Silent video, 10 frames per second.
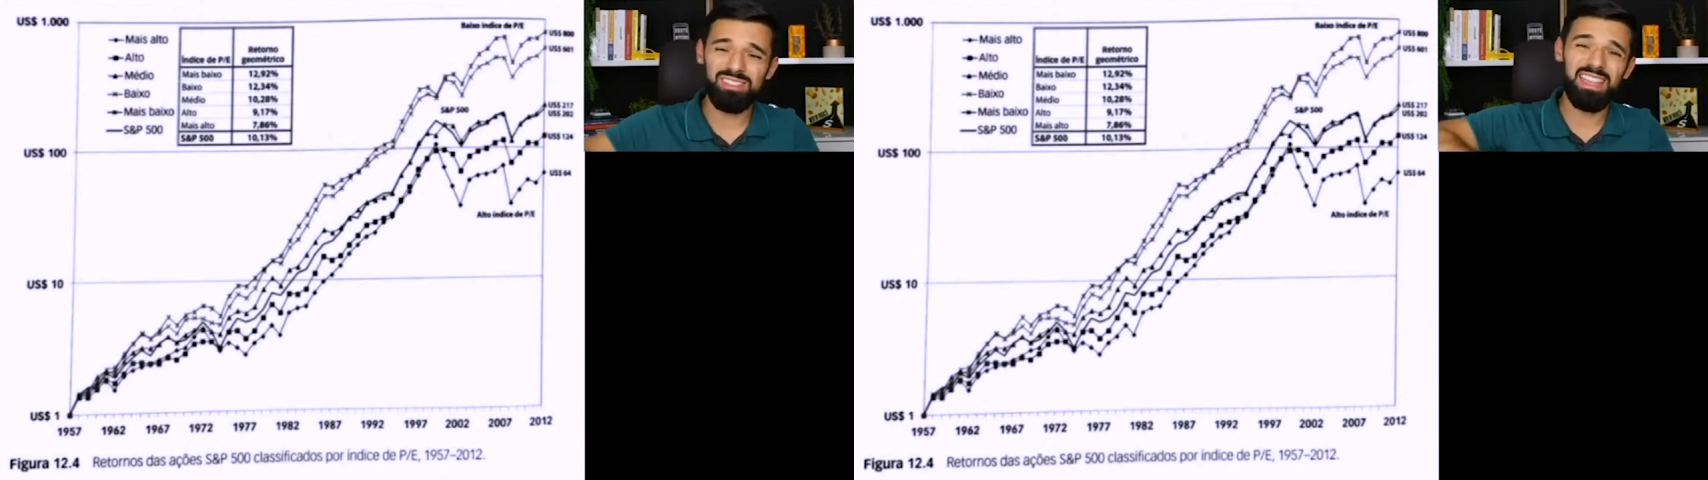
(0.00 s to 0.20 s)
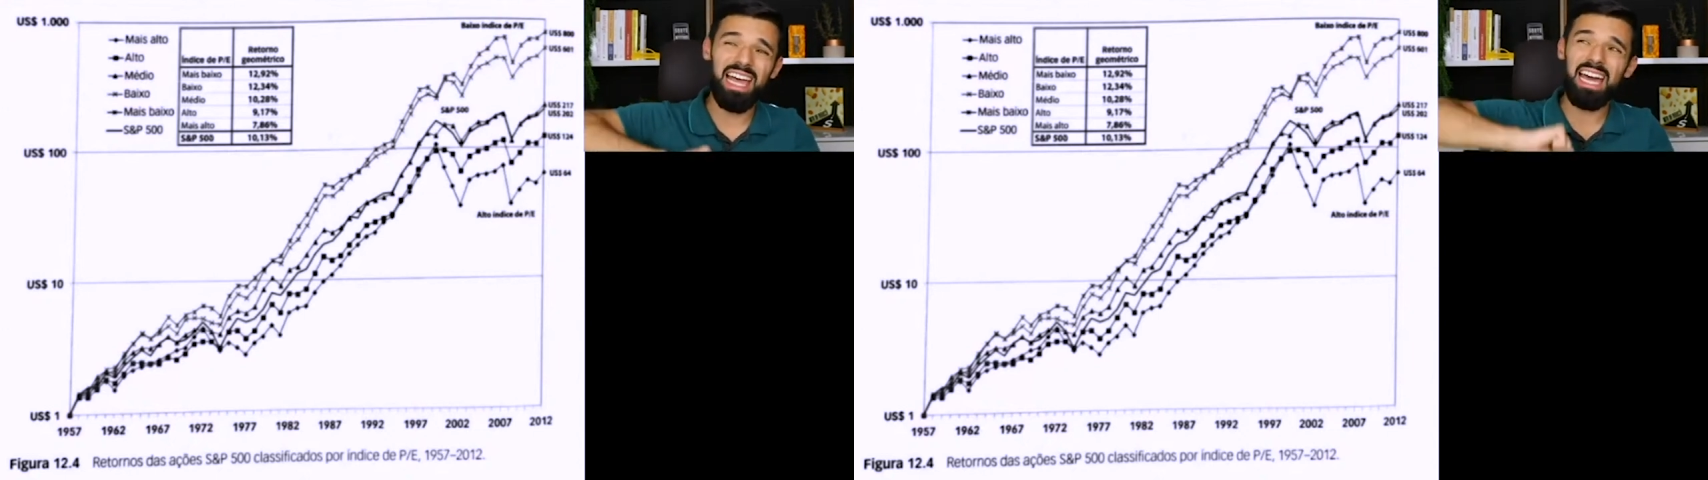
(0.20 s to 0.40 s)

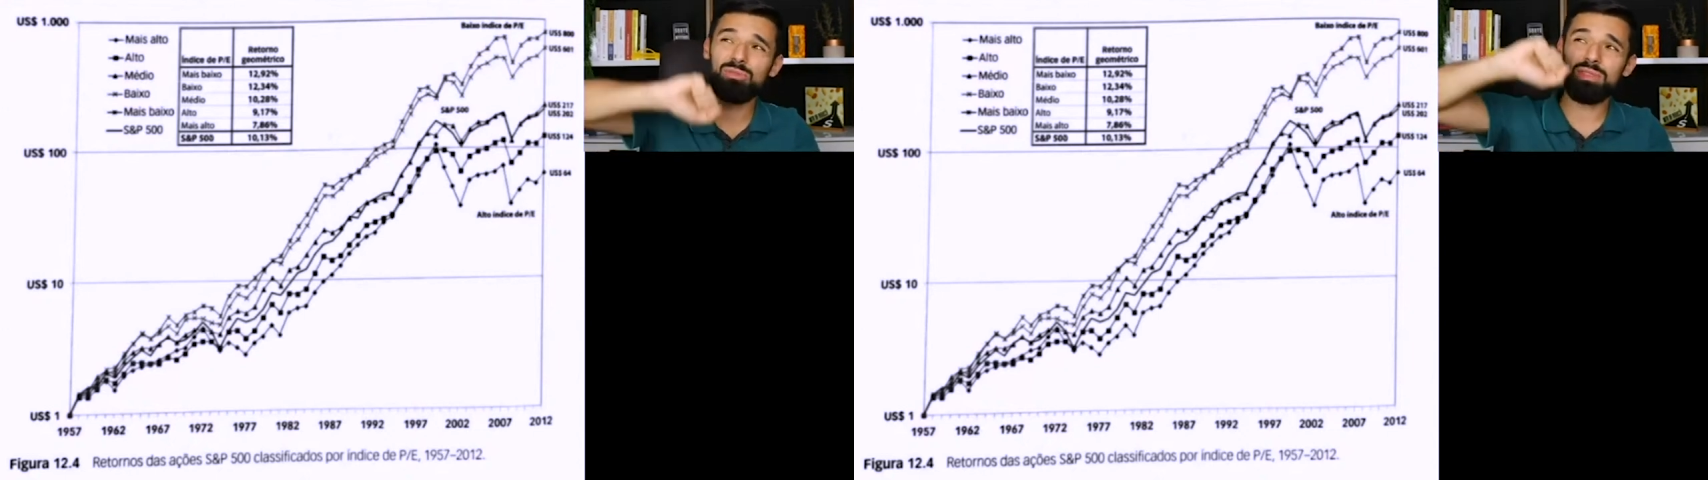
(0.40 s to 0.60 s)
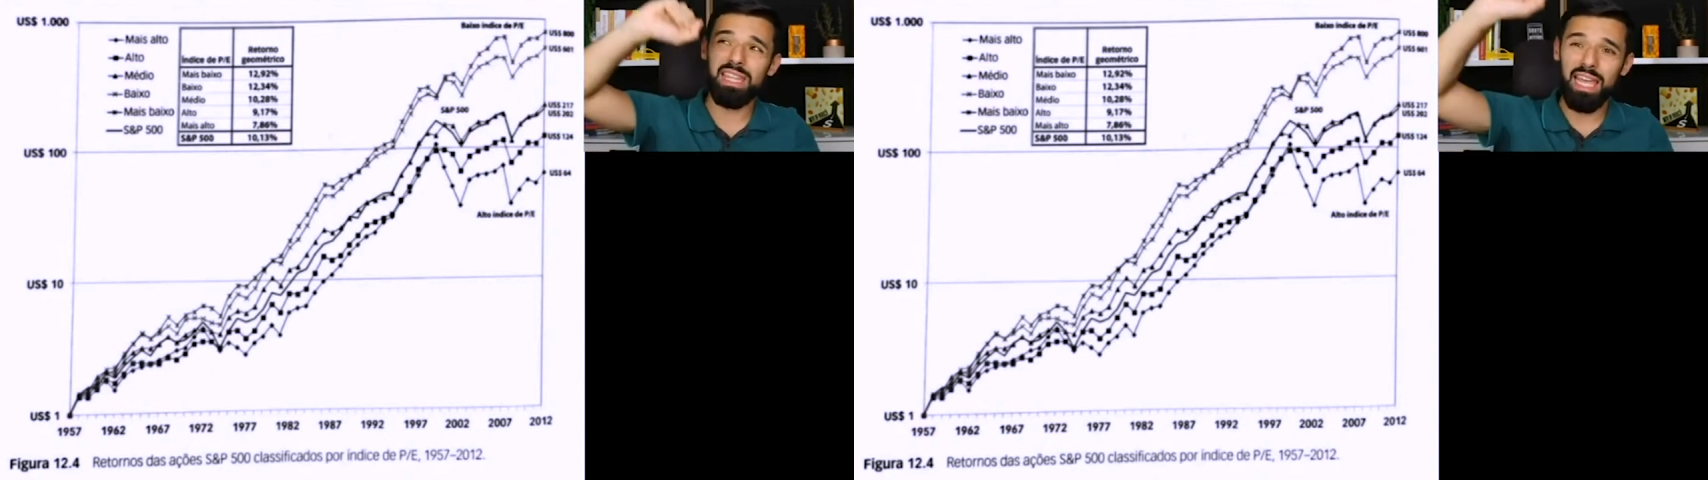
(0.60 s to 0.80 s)
lá
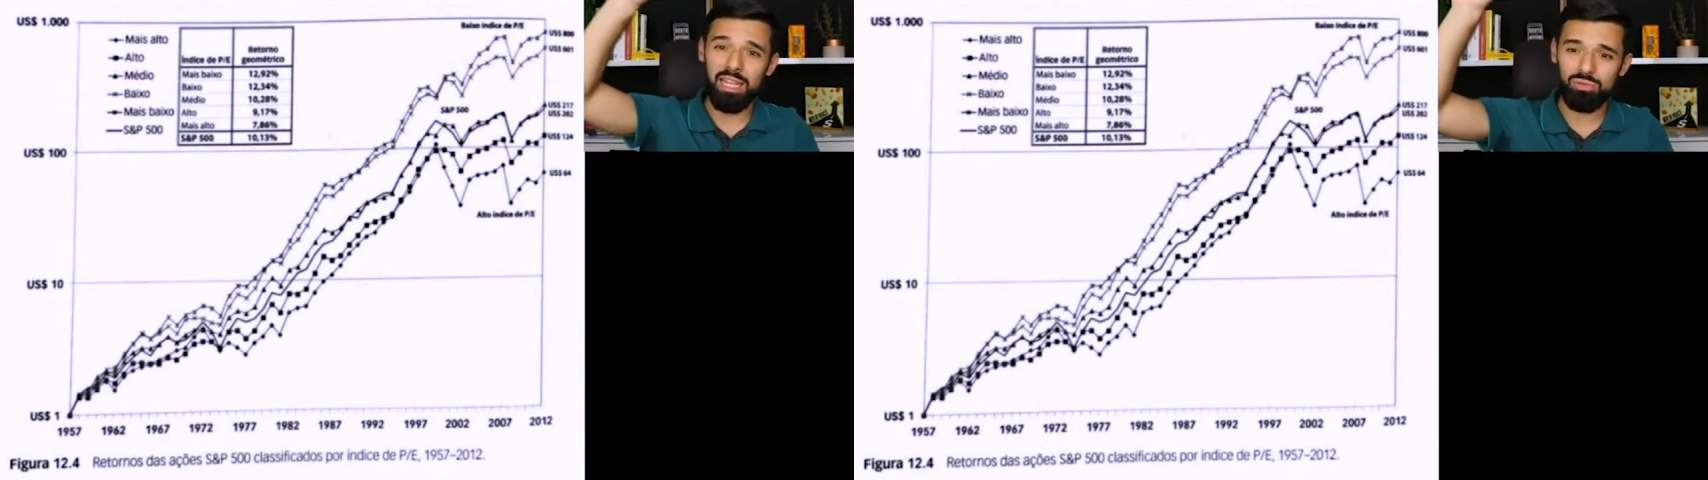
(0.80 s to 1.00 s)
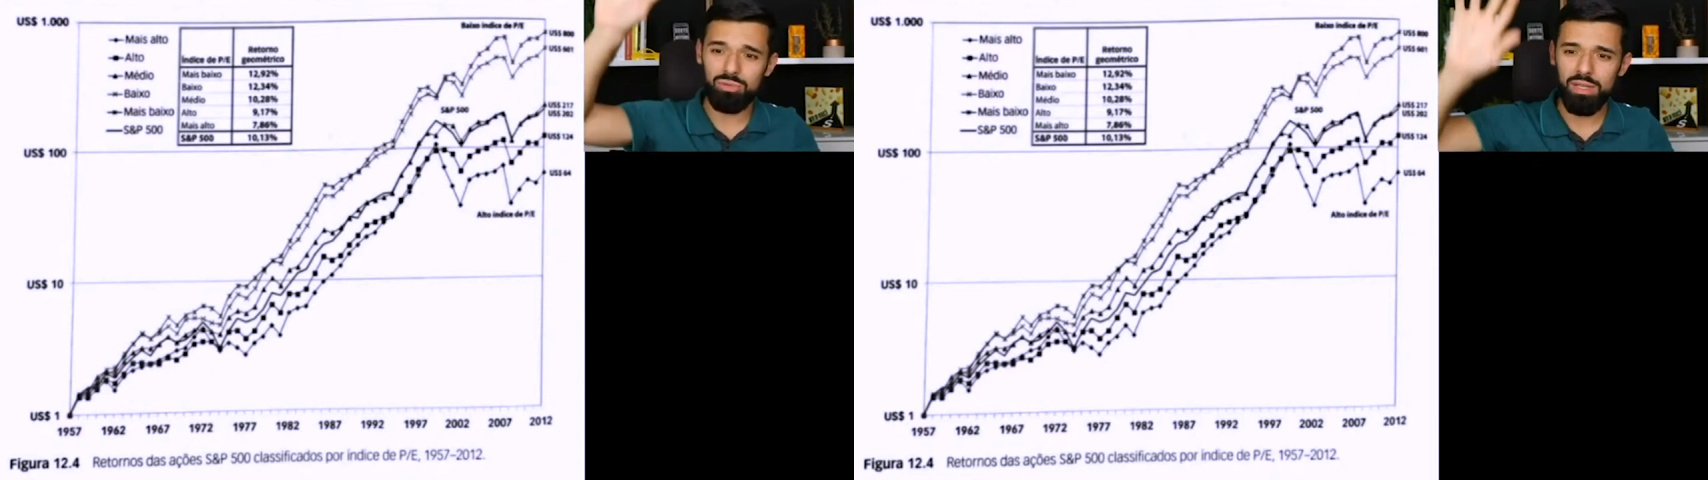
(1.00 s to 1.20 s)
no
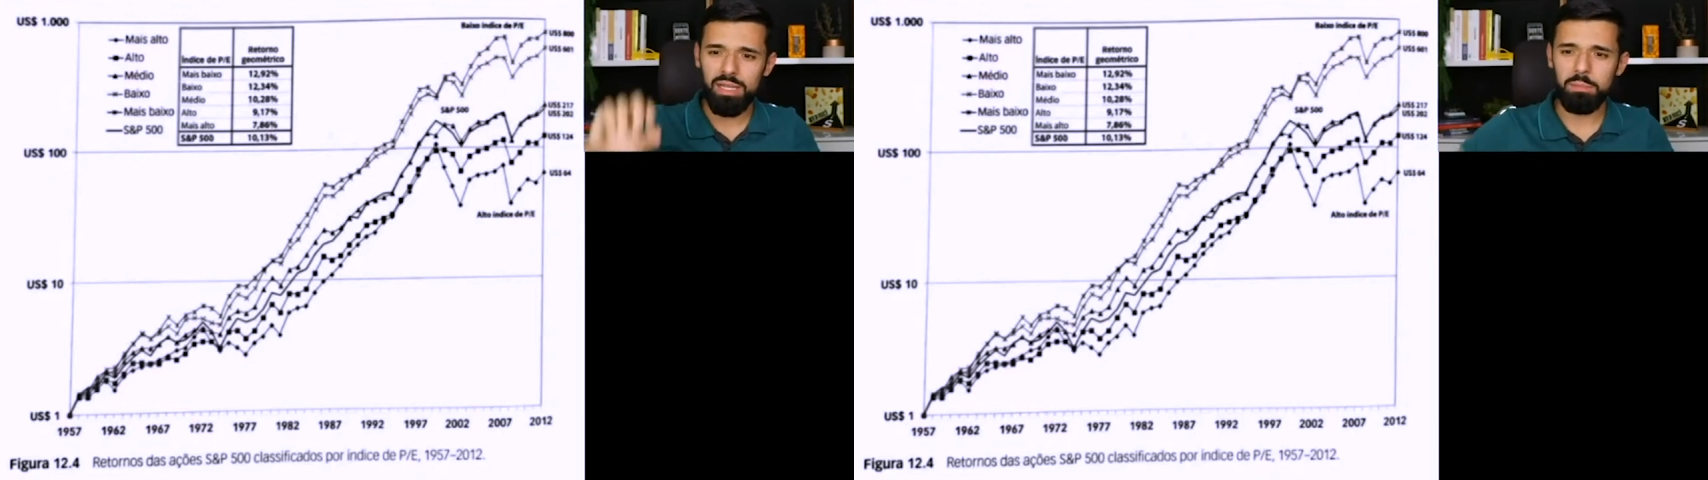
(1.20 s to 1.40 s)
teto,